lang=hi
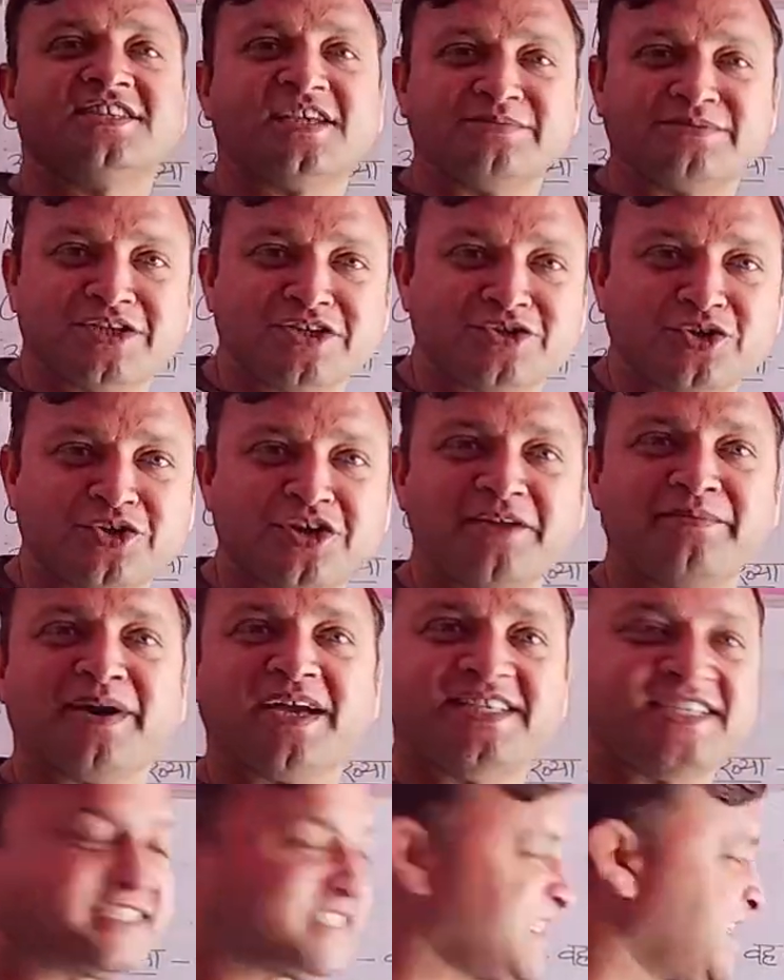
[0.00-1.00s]
सबसे छोटी
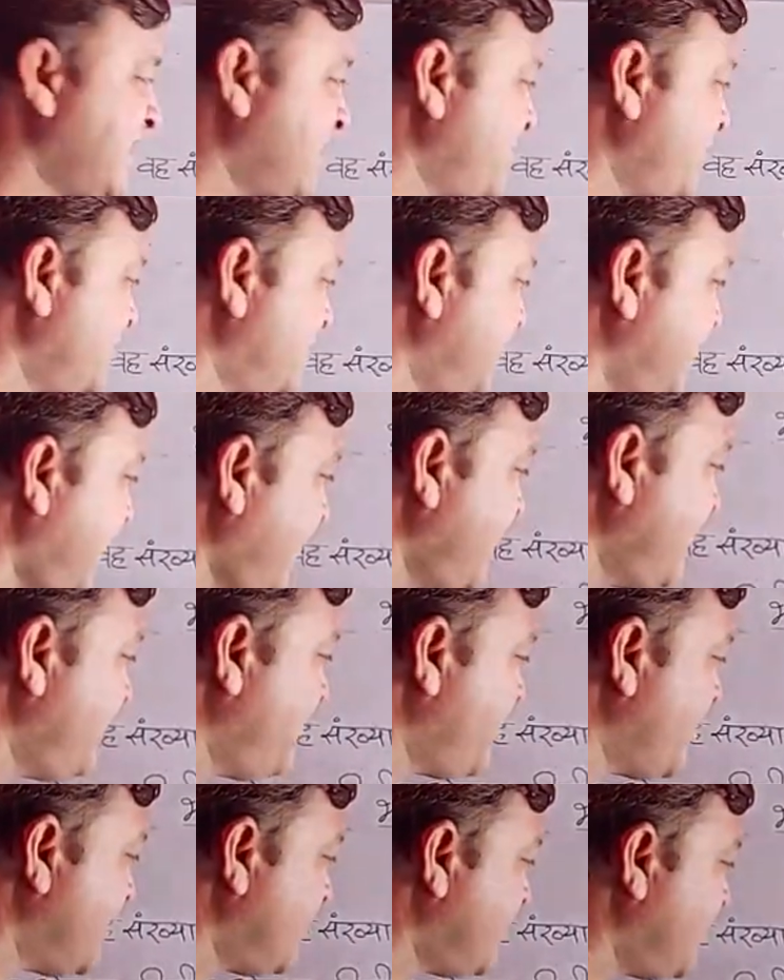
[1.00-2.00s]
भाज्य संख्या कौन सी है
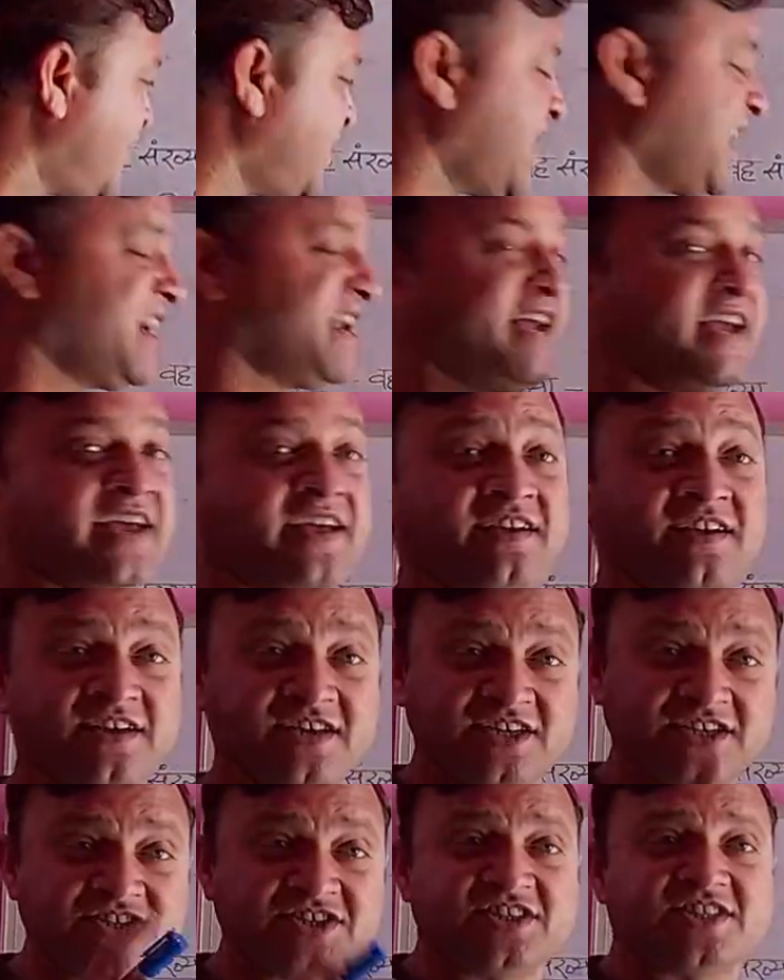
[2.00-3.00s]
चार है
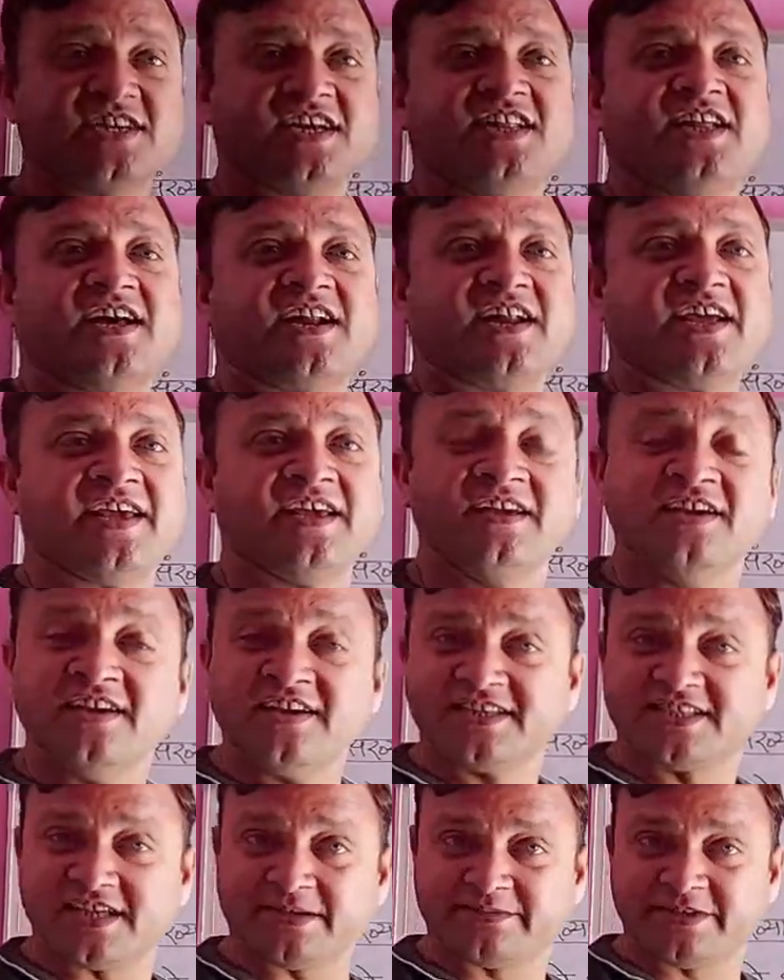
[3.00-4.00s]
इस चीज का ध्यान रहे
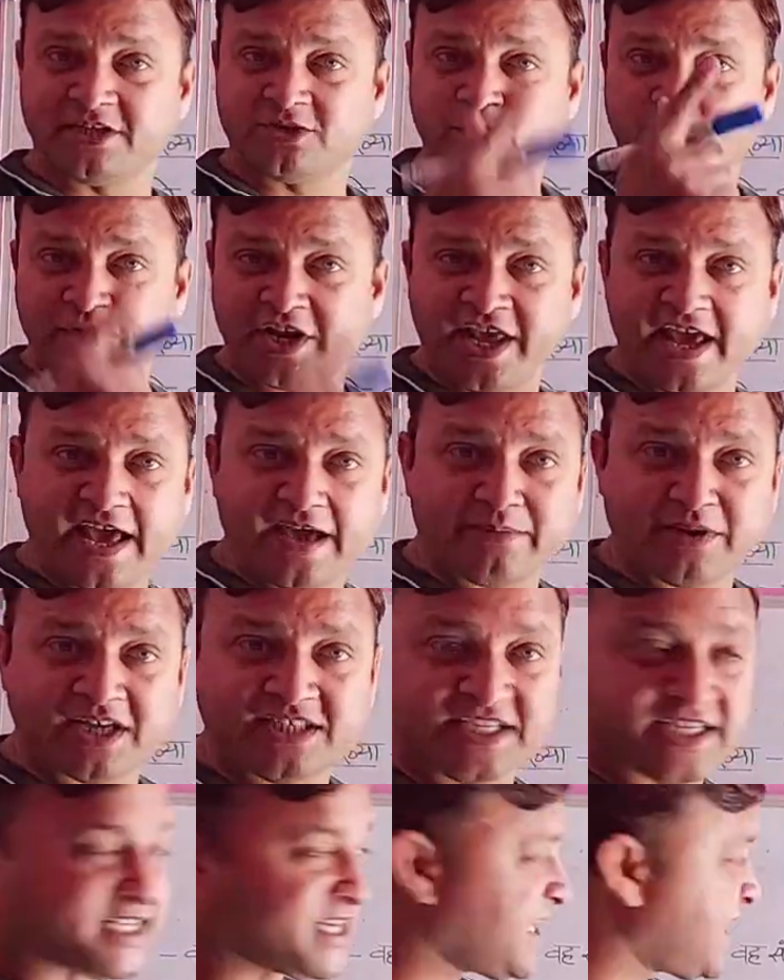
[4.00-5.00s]
सबसे छोटी
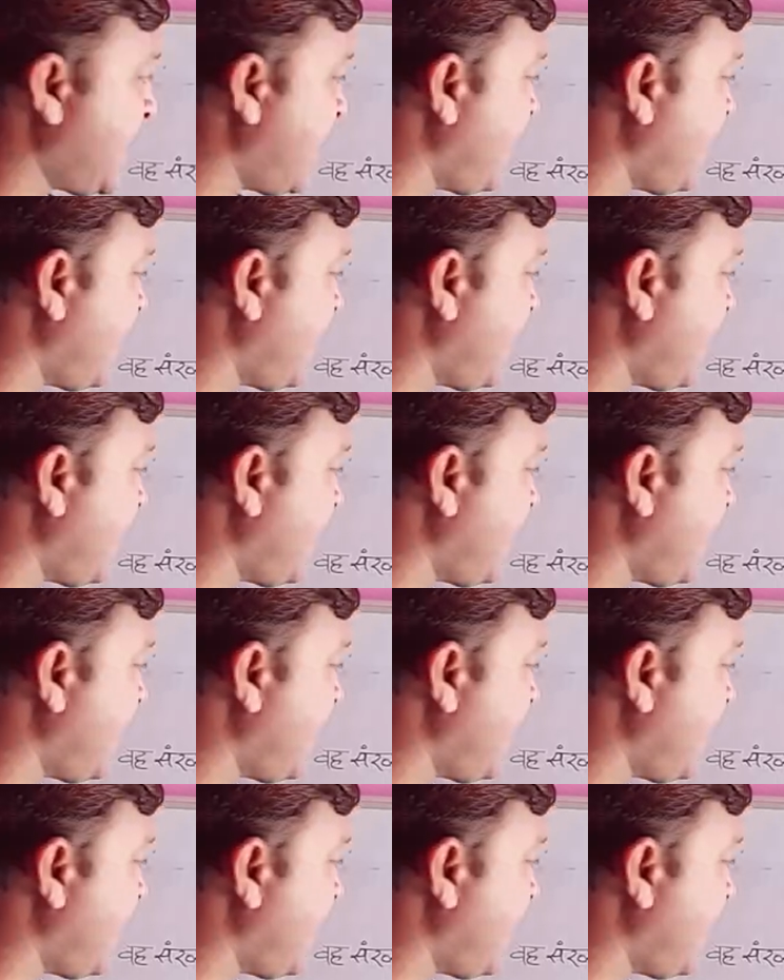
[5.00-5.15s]
अभाज्य